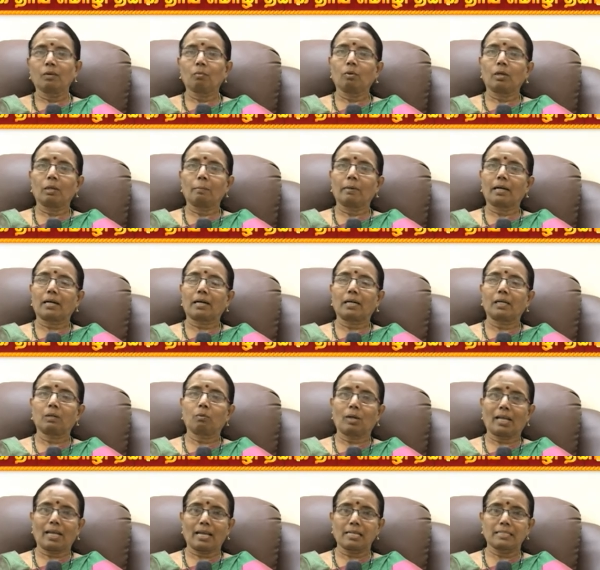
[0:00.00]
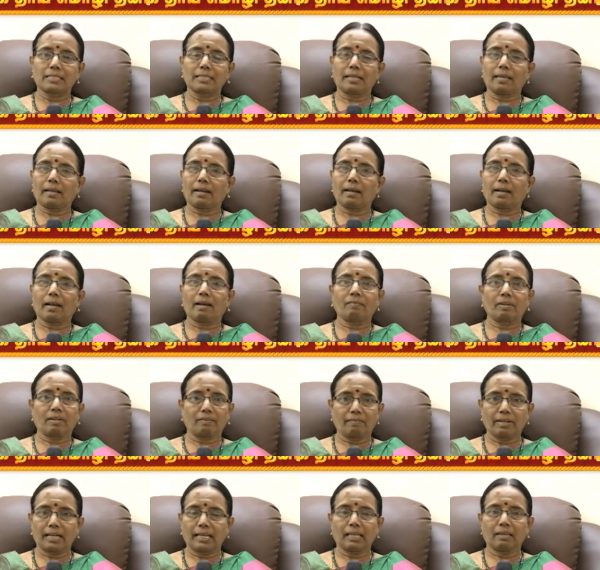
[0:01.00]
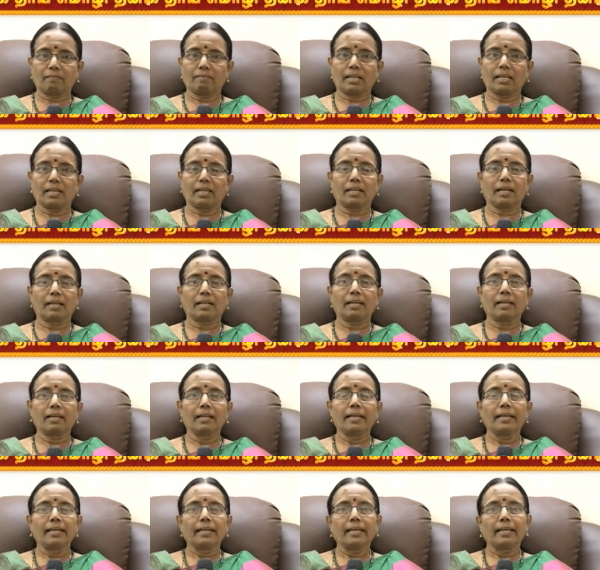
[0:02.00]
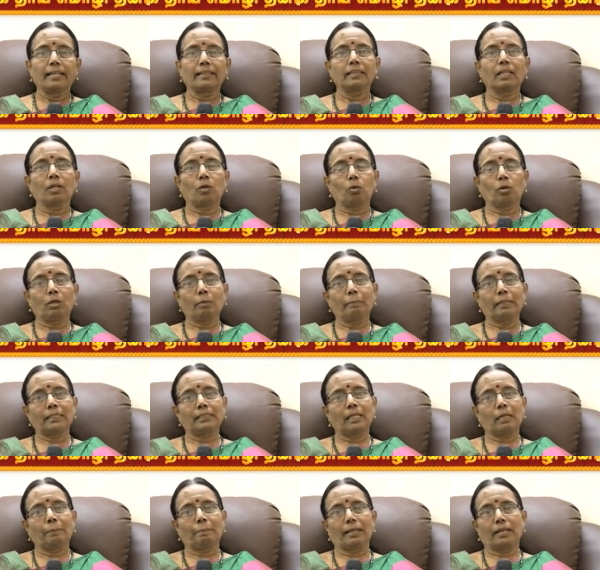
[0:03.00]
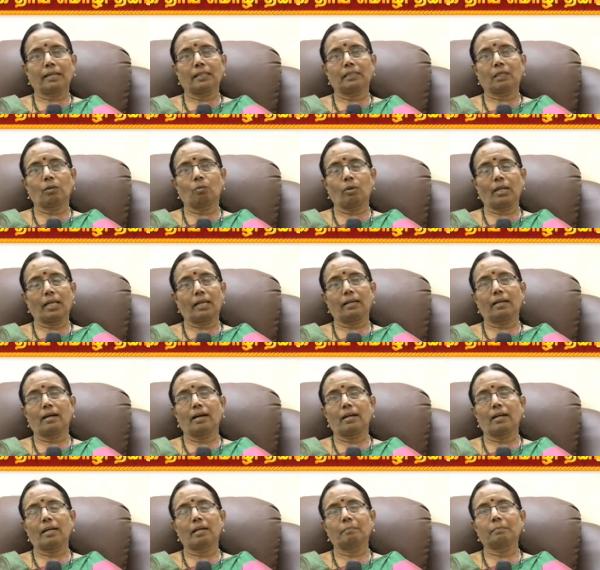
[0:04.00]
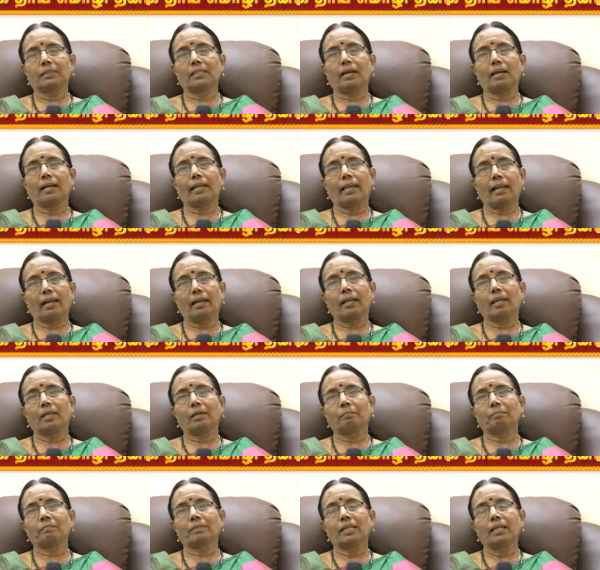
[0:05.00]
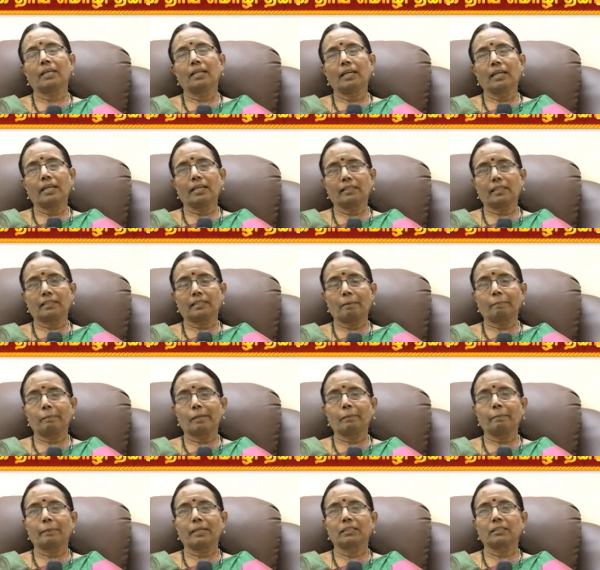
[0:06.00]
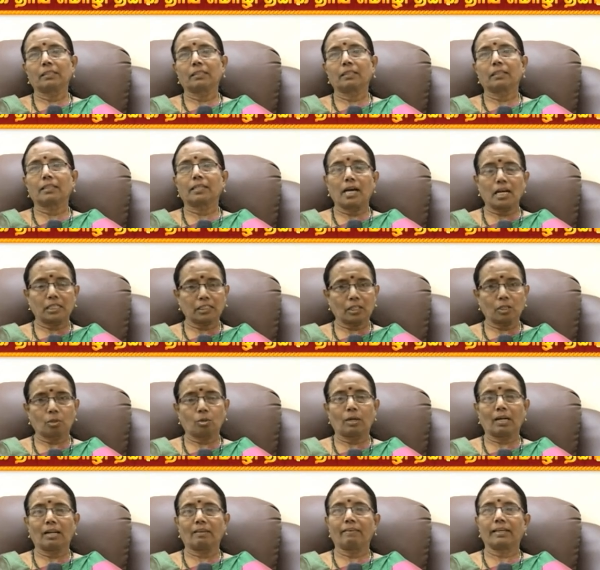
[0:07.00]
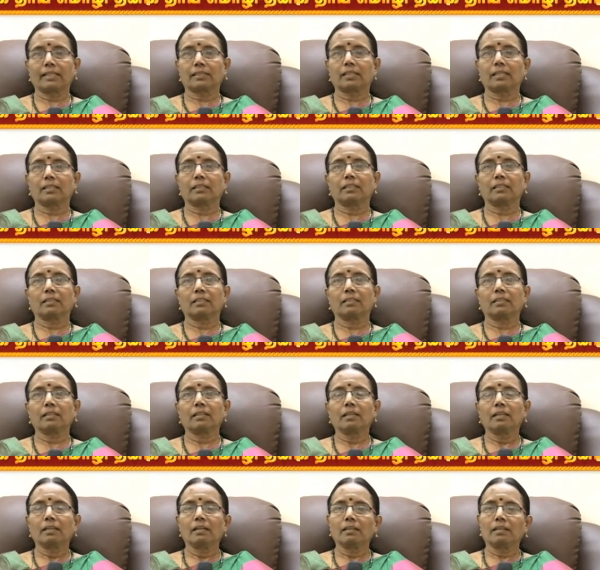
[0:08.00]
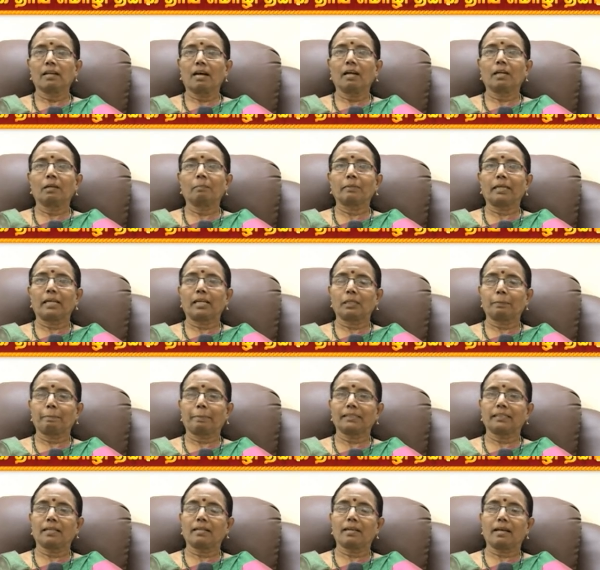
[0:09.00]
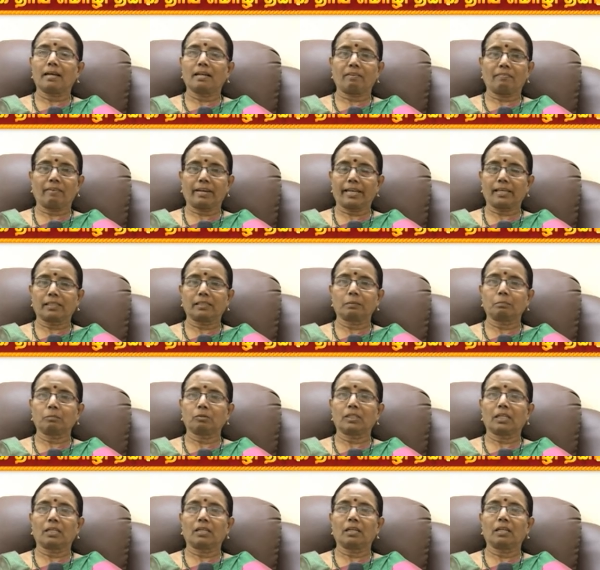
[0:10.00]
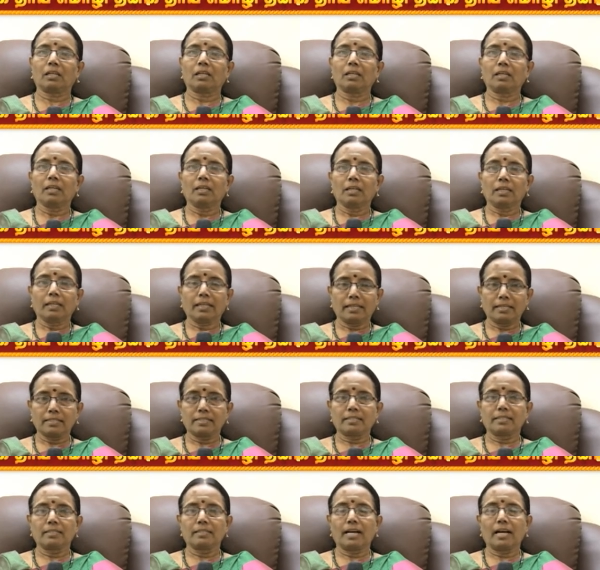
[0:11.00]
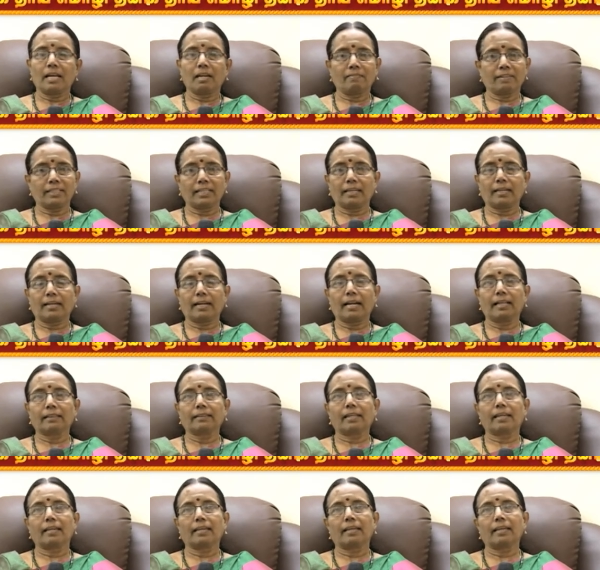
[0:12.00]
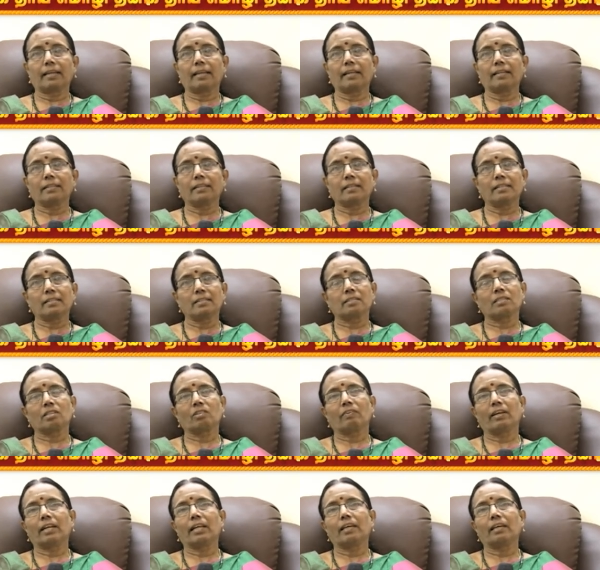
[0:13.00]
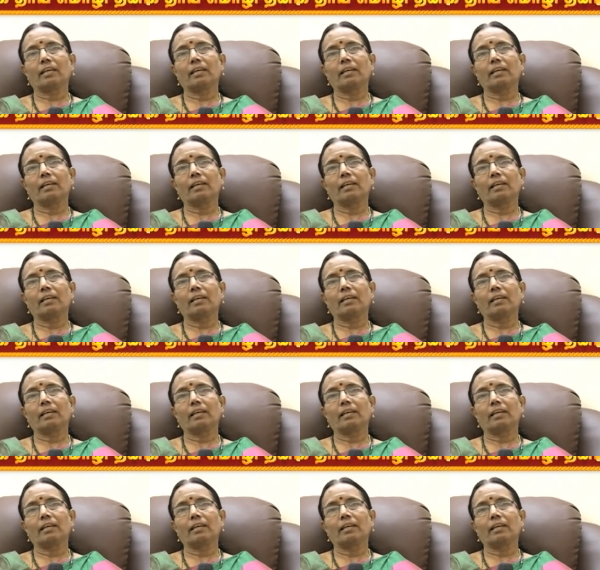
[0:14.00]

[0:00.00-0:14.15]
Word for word: ஒரு மக்கள் உரையாசிரியராக அவர் விளங்கி வருகிறார் இந்த குடும்பத்தில் பிறந்த ஒரே காரணம்தான் என்னையும் இந்த தமிழ் மீது காதல் கொள்ள வைத்தது நானும் எனது பதினாறு வயது முதல் இன்று அறுபதை கடந்திருக்கிறேன் இன்று வரை